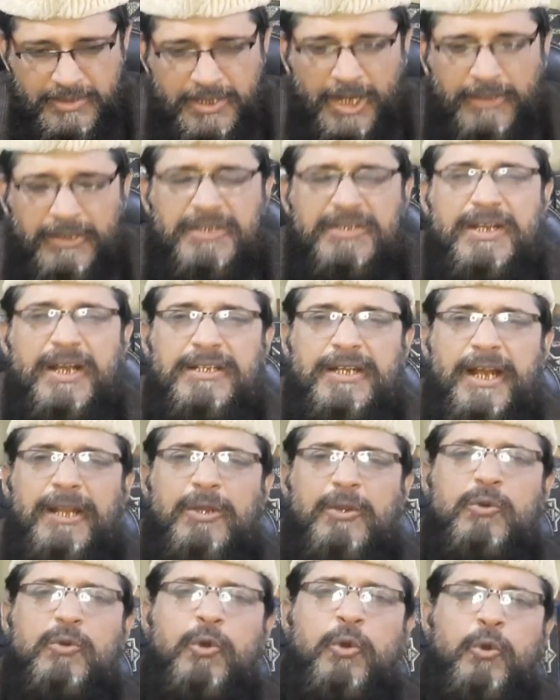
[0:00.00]
और इसका
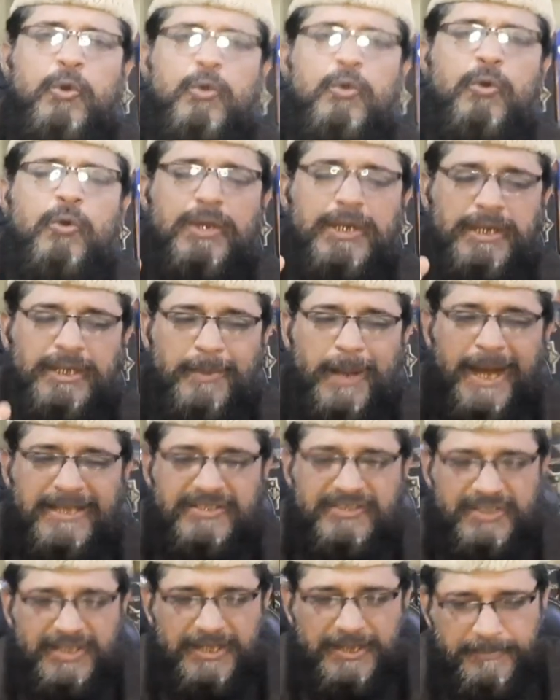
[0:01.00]
ताल्लुक हकूक इबाद
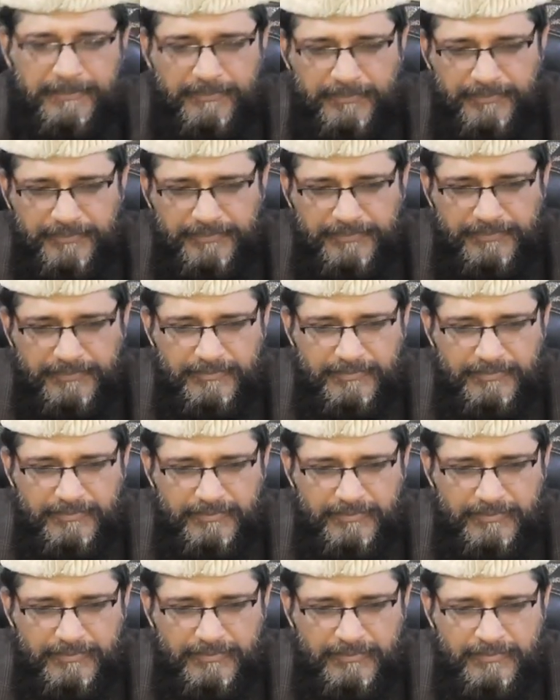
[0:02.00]
से है
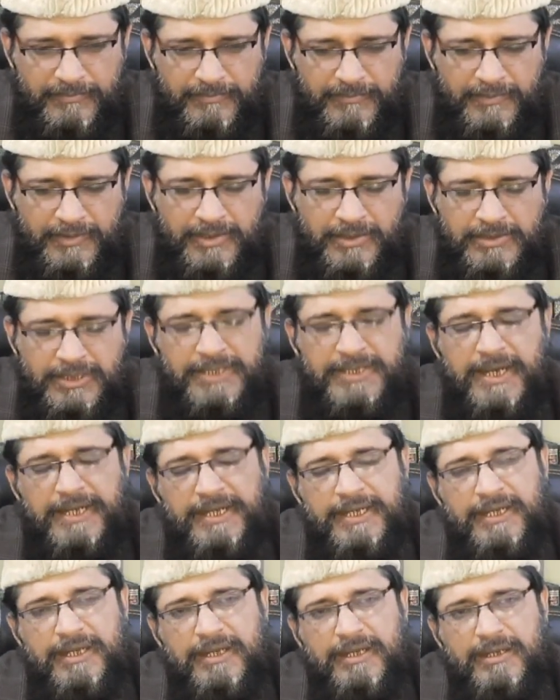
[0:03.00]
जैसा कि